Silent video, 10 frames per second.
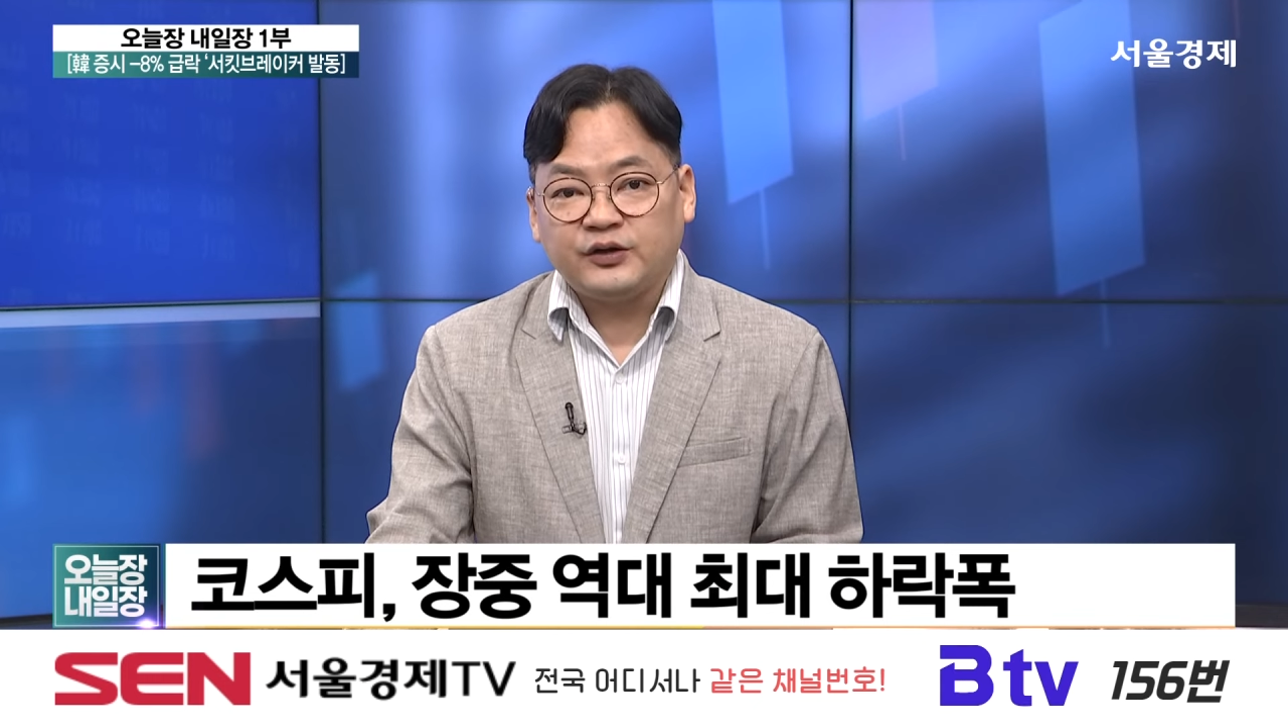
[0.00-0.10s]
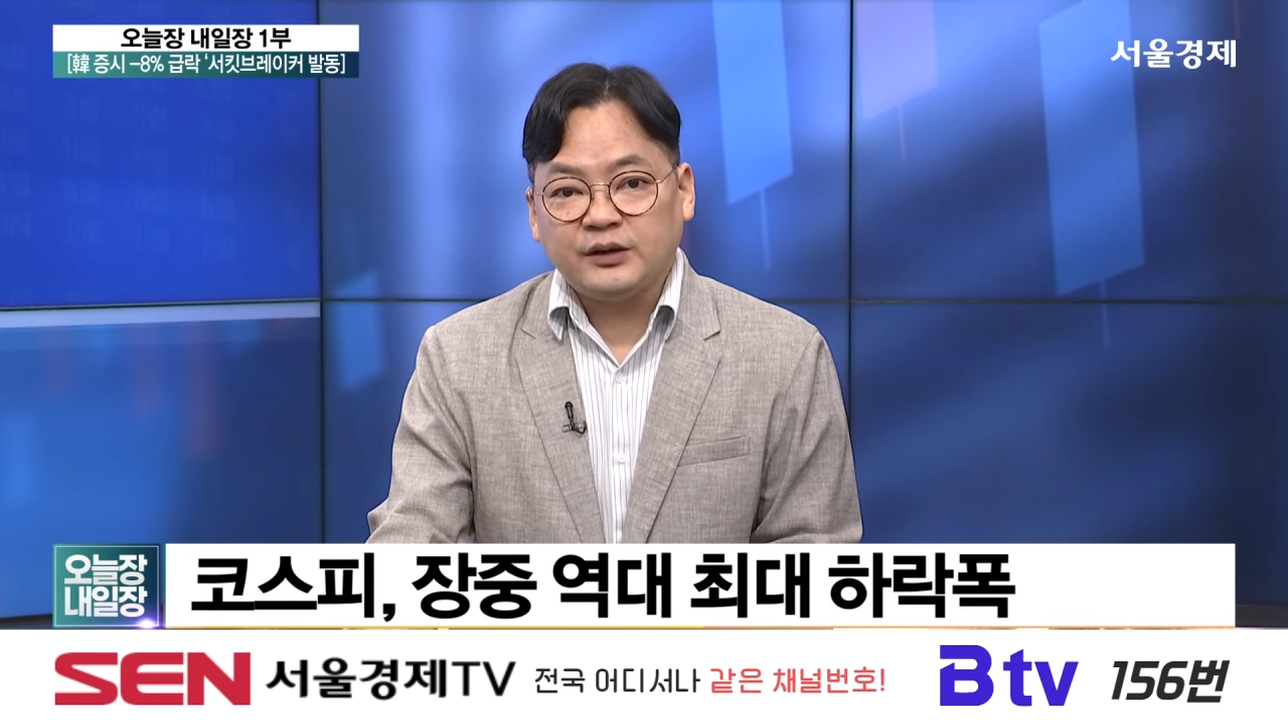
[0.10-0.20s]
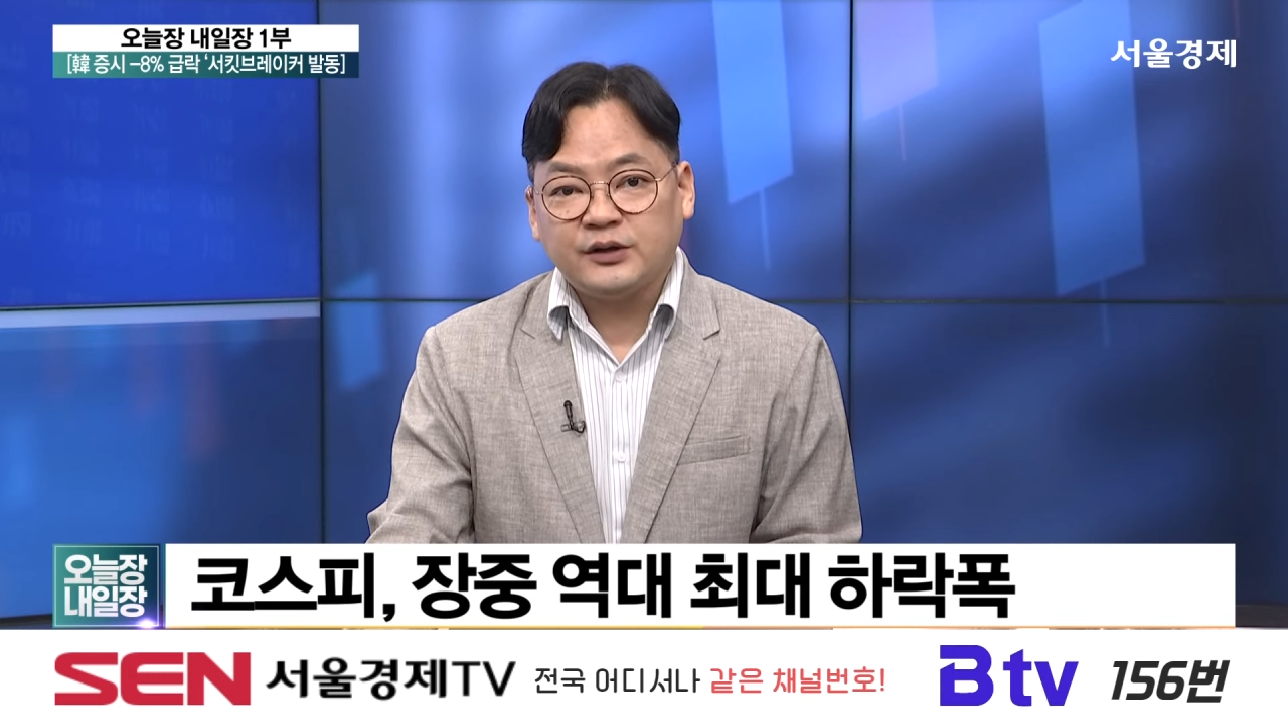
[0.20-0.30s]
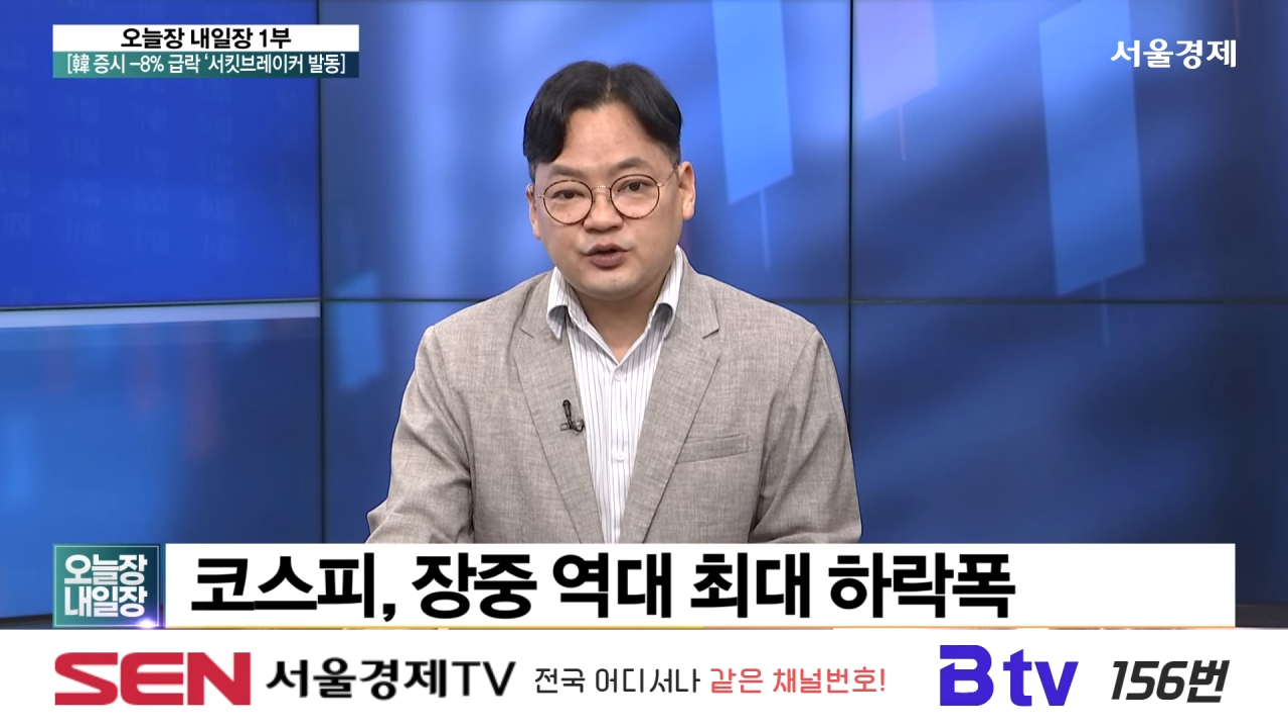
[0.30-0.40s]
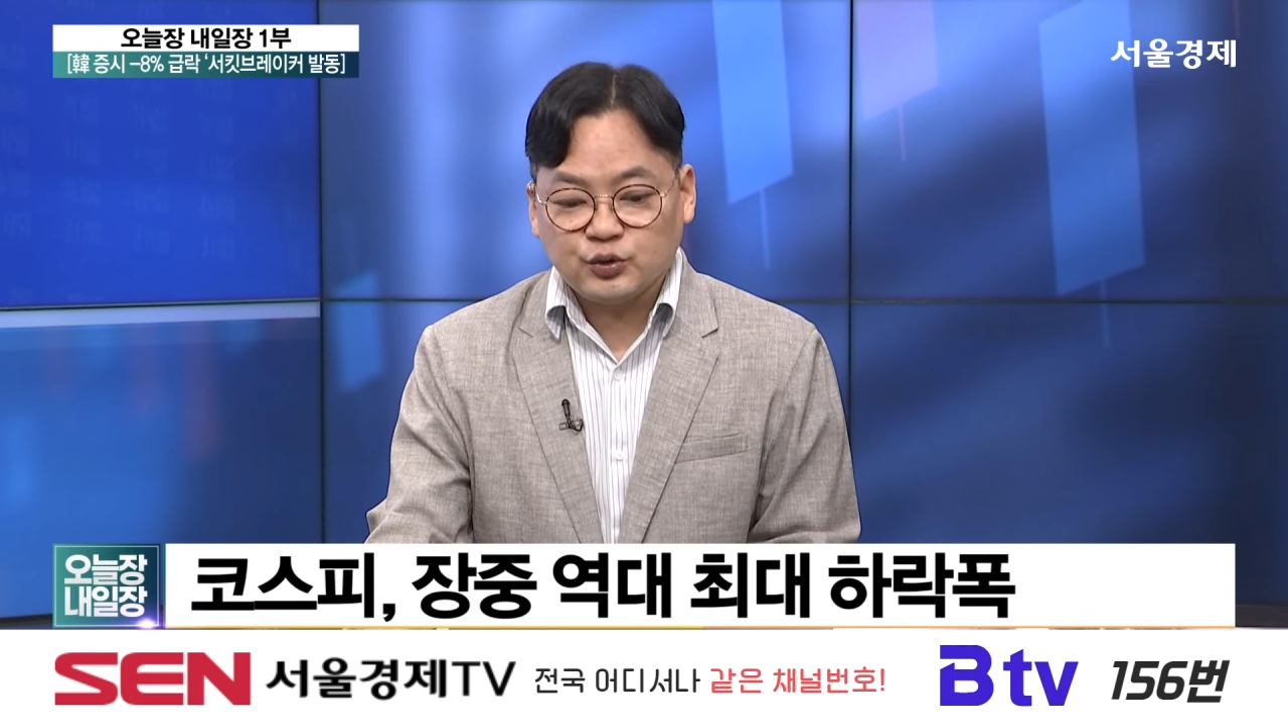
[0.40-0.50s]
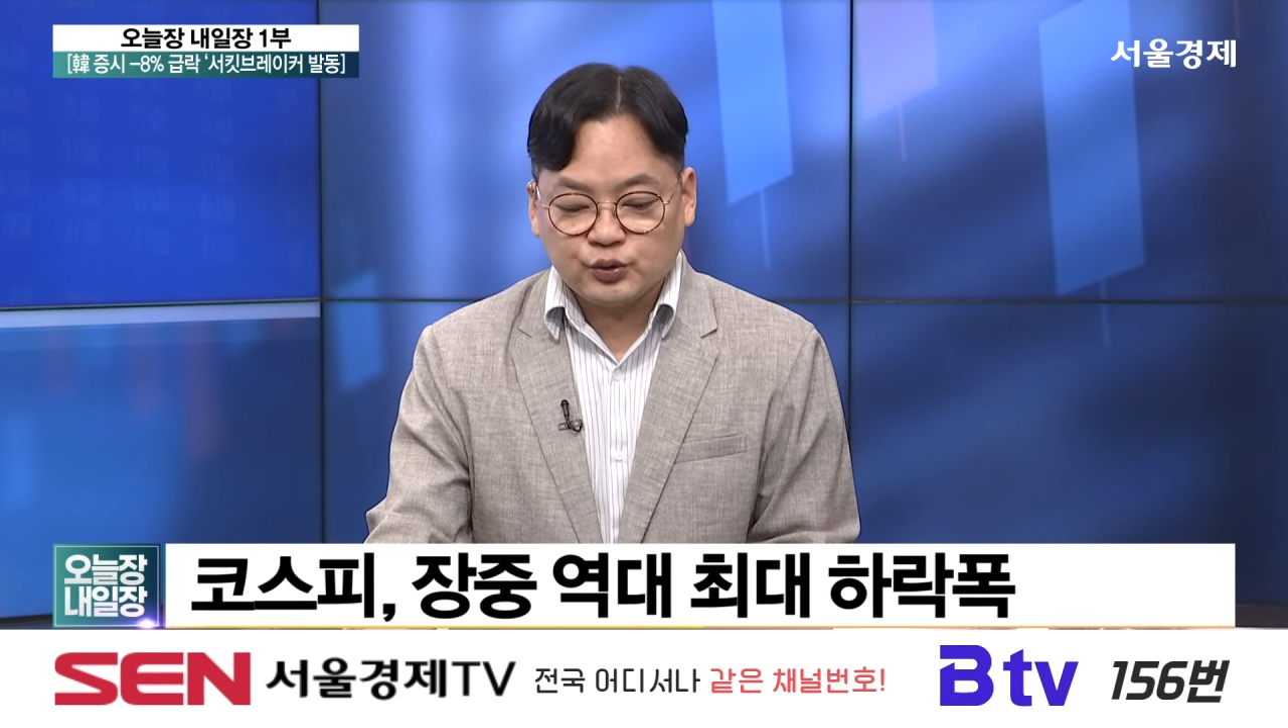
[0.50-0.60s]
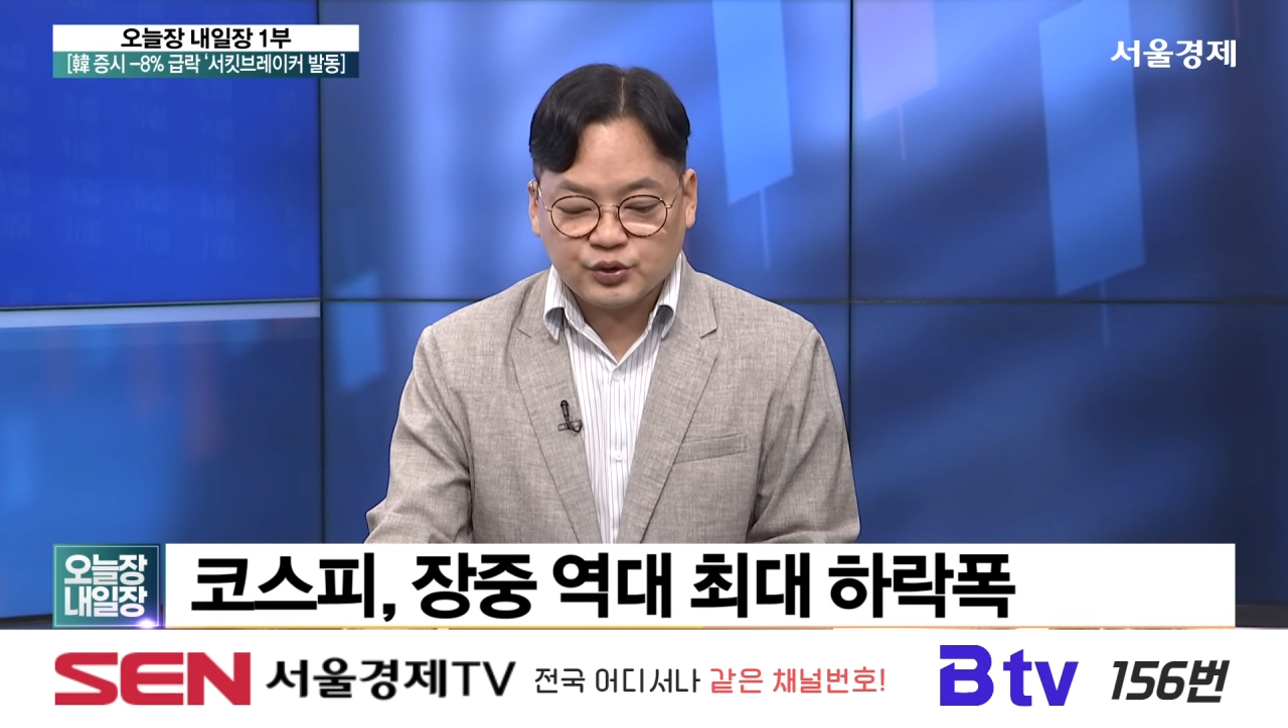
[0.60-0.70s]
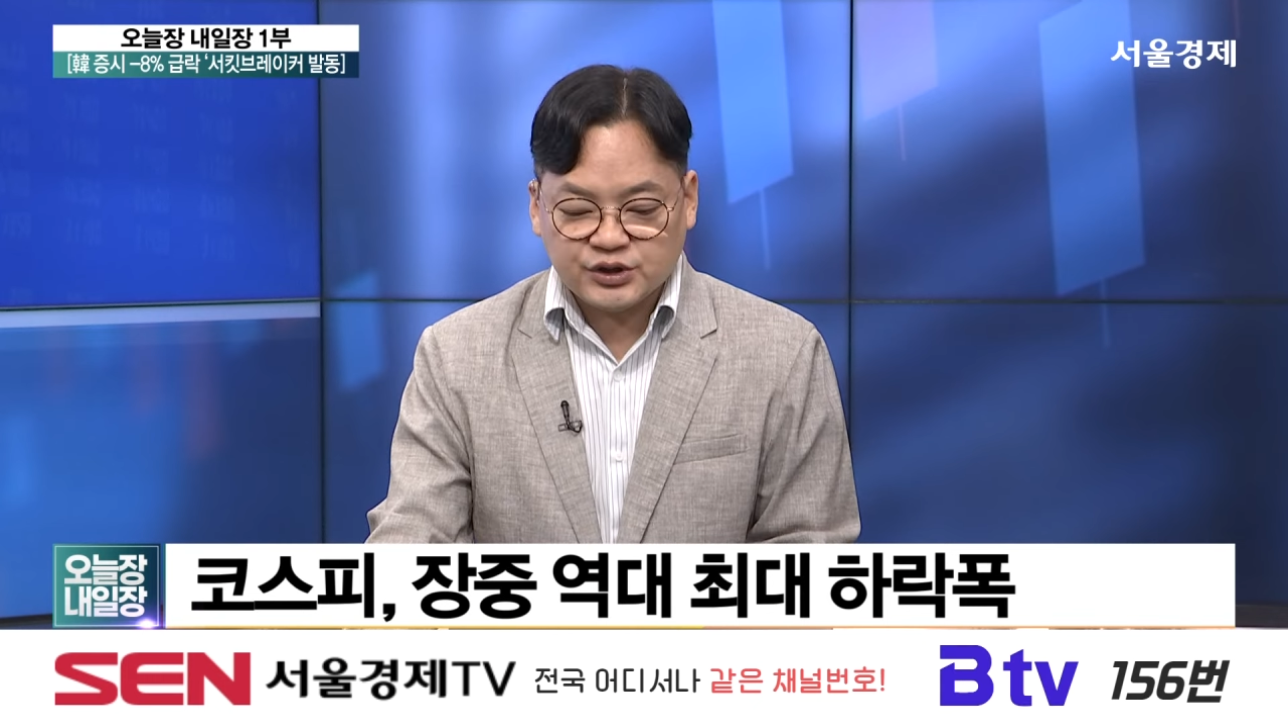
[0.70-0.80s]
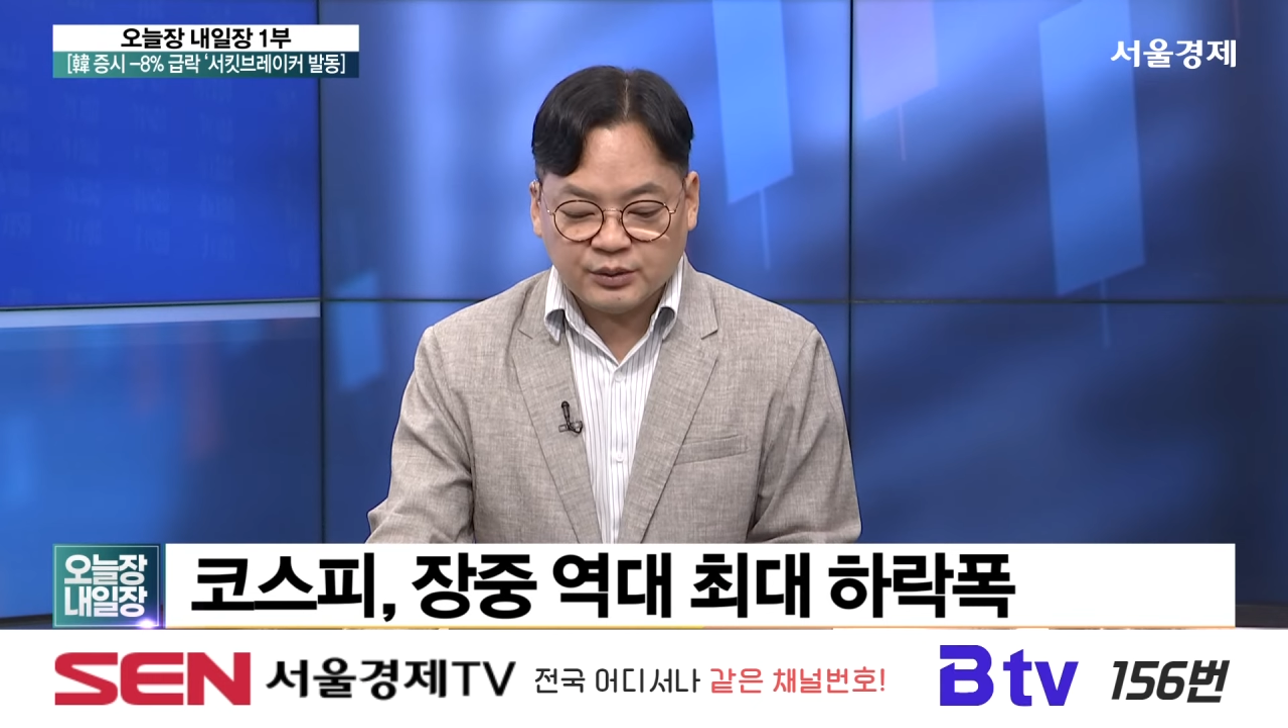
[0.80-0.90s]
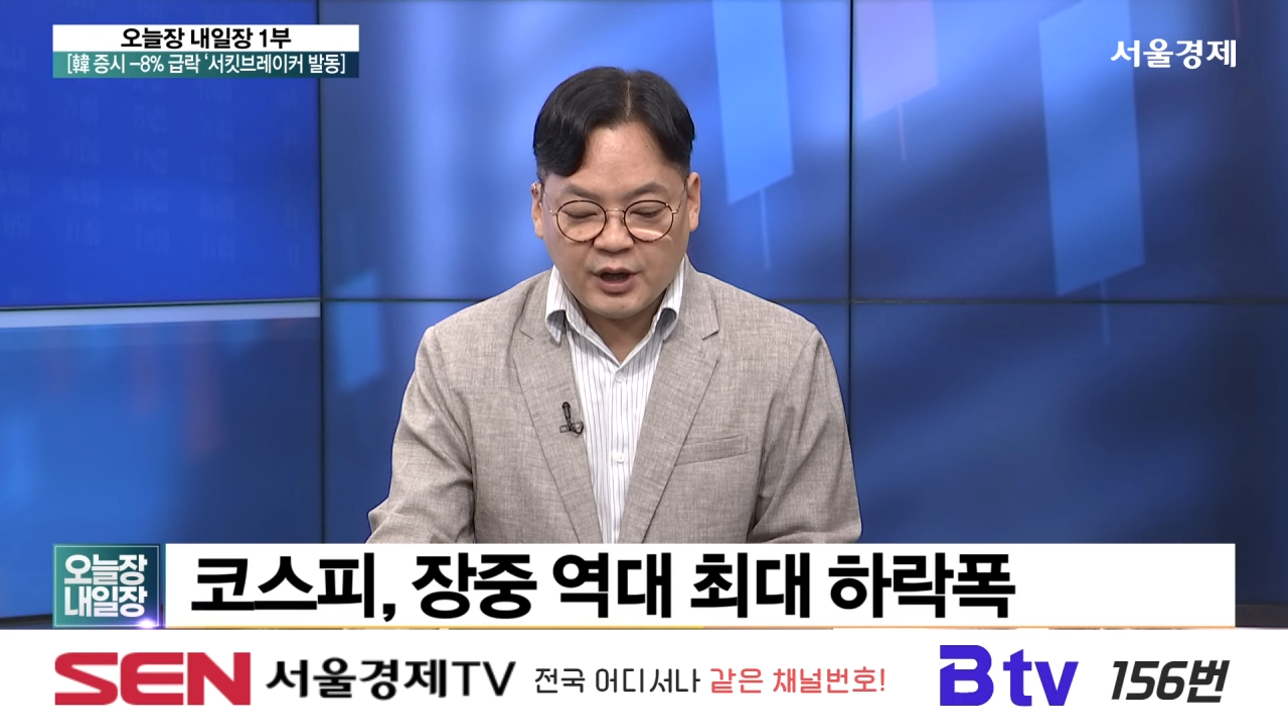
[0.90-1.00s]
상대적으로 지금